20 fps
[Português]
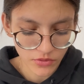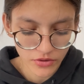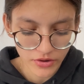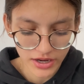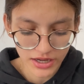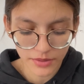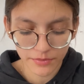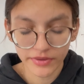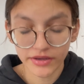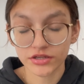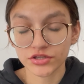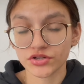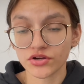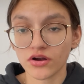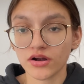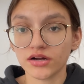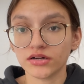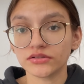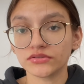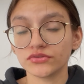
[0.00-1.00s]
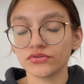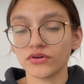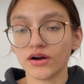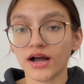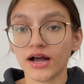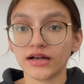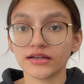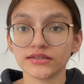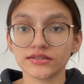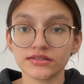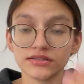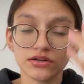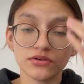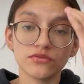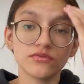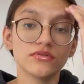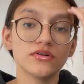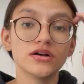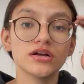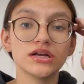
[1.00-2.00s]
Eu acabei jogando a ração,
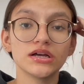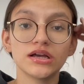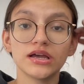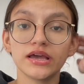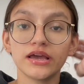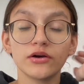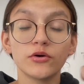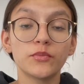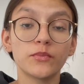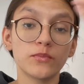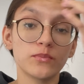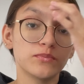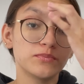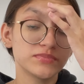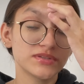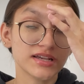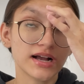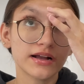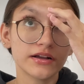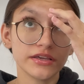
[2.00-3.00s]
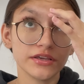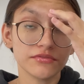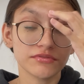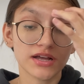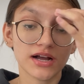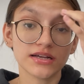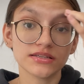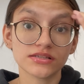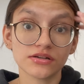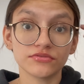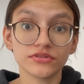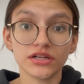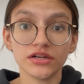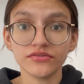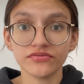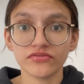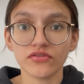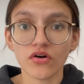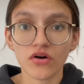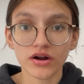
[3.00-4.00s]
é, o saquinho da ração dele
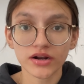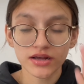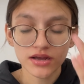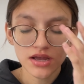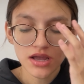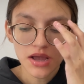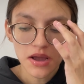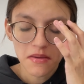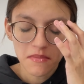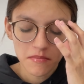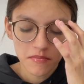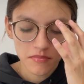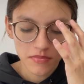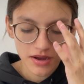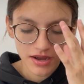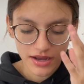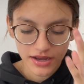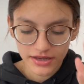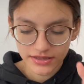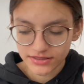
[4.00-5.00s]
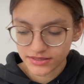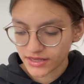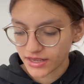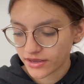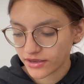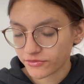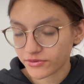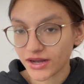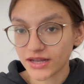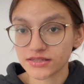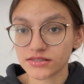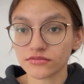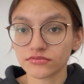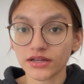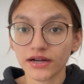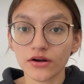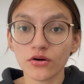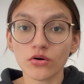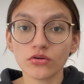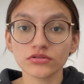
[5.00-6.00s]
fora, mas é uma ração
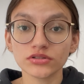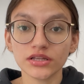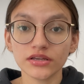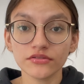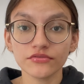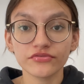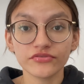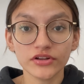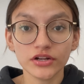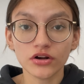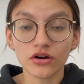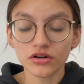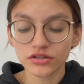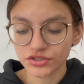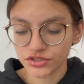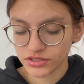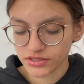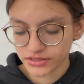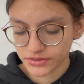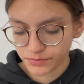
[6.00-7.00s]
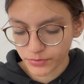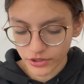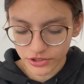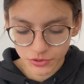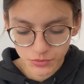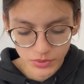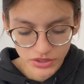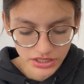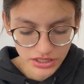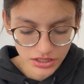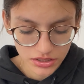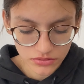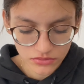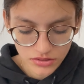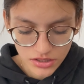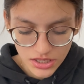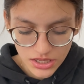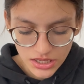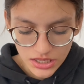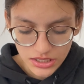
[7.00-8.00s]
da Golden Filhotes, porte pequeno,
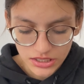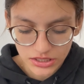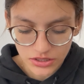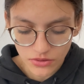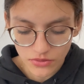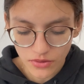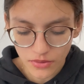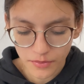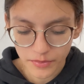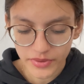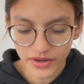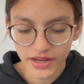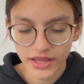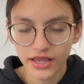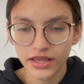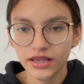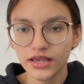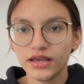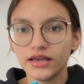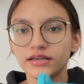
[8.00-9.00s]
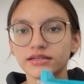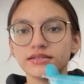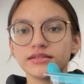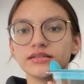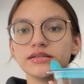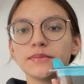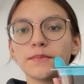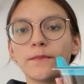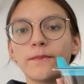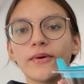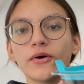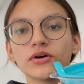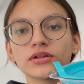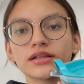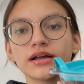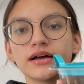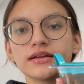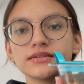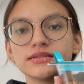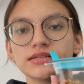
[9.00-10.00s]
e eu comprei esse
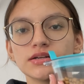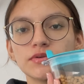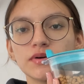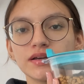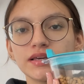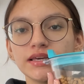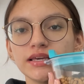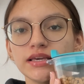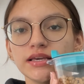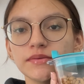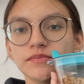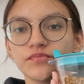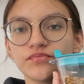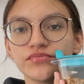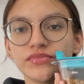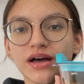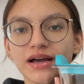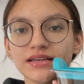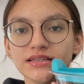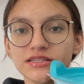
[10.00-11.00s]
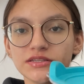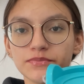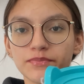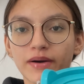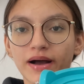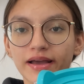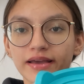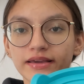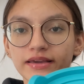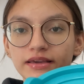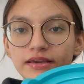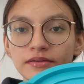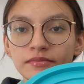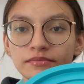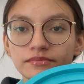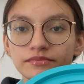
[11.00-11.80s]
porta-ração aqui da Spike,